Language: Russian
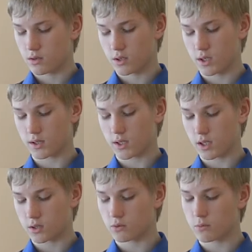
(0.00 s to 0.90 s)
или
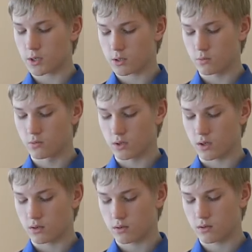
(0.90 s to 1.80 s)
таланту
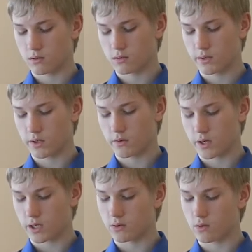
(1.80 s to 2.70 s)
Махмуда,
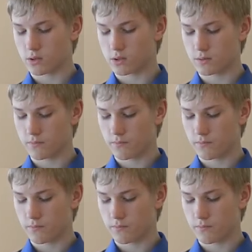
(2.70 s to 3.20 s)
говорят горцы.